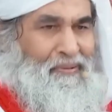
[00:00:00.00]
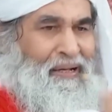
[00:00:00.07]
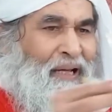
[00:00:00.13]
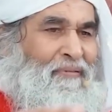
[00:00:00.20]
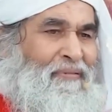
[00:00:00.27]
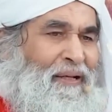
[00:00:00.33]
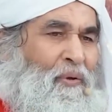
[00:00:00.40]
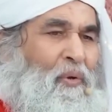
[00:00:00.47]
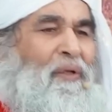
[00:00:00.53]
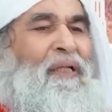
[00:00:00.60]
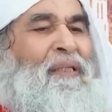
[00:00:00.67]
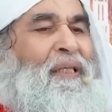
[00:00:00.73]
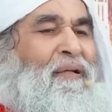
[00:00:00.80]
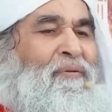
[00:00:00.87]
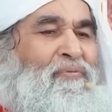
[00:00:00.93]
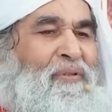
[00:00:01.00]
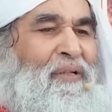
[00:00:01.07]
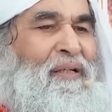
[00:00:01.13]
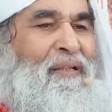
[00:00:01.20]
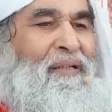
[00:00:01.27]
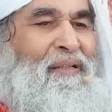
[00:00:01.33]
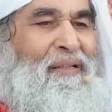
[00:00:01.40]
सब घर वालों की तरफ
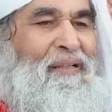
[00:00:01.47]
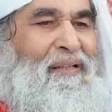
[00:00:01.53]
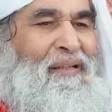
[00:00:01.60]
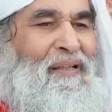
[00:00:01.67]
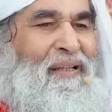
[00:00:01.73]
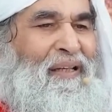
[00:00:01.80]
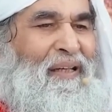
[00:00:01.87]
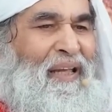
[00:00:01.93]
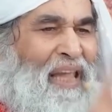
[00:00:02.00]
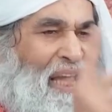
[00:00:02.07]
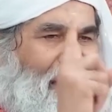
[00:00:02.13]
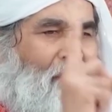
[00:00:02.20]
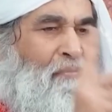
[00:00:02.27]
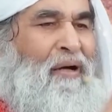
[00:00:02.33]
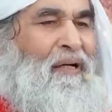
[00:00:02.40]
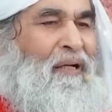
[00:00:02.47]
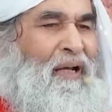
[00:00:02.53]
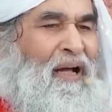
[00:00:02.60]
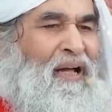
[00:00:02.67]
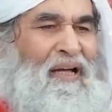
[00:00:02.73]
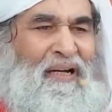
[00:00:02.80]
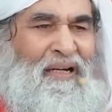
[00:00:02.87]
से एक
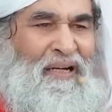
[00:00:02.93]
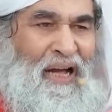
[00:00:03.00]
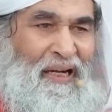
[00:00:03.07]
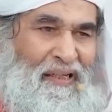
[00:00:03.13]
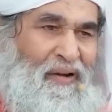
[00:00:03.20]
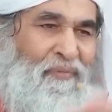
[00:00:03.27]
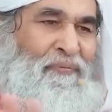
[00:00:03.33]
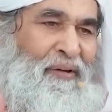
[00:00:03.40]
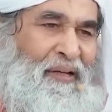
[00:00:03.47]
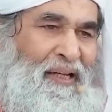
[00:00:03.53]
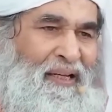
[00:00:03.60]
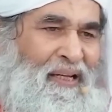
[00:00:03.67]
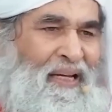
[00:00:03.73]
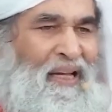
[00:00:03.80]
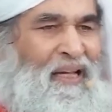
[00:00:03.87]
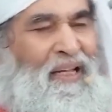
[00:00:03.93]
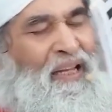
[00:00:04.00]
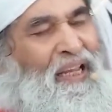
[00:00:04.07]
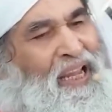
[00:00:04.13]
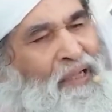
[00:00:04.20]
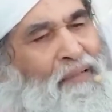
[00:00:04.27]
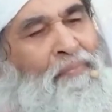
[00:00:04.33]
बकरा नाकाफ़ी है
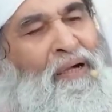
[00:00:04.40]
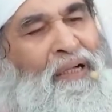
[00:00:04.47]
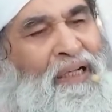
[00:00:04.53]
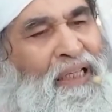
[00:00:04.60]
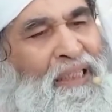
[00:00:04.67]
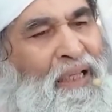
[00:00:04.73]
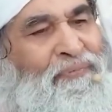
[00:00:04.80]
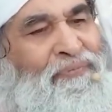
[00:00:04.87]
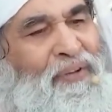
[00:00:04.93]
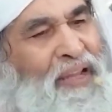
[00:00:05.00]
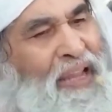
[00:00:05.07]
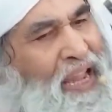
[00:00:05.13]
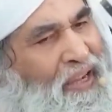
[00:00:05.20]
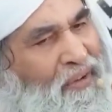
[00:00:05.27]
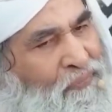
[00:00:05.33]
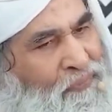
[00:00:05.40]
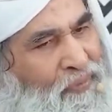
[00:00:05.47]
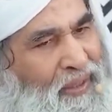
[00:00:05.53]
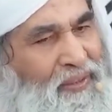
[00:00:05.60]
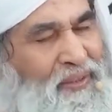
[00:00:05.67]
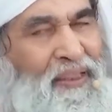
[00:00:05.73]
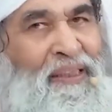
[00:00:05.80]
एक बकरा सिर्फ एक
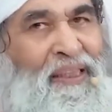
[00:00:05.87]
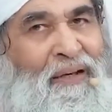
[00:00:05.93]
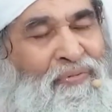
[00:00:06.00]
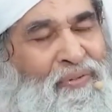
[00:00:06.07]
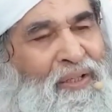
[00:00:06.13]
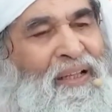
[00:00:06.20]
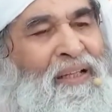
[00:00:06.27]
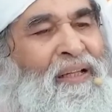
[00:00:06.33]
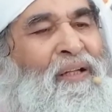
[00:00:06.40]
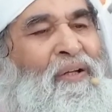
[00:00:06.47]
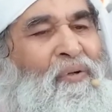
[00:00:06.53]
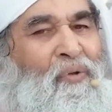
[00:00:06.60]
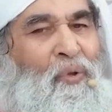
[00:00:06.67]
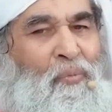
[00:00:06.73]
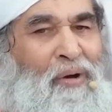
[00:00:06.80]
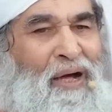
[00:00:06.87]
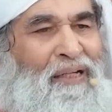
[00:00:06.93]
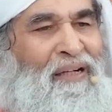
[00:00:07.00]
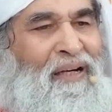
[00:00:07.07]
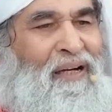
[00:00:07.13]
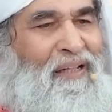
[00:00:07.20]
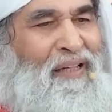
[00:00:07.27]
फ़र्द की तरफ से
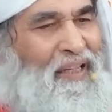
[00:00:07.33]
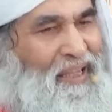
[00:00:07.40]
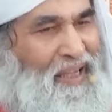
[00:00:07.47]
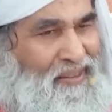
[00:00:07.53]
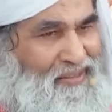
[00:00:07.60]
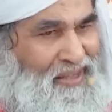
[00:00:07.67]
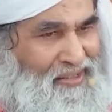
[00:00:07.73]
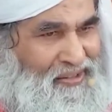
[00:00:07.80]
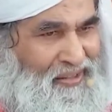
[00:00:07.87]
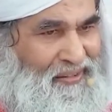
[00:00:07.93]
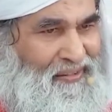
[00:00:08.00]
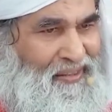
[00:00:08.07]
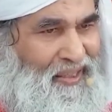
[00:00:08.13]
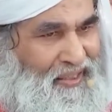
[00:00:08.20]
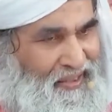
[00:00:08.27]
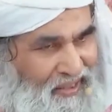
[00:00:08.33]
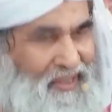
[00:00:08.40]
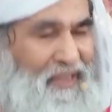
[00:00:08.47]
कुर्बान किया जा सकता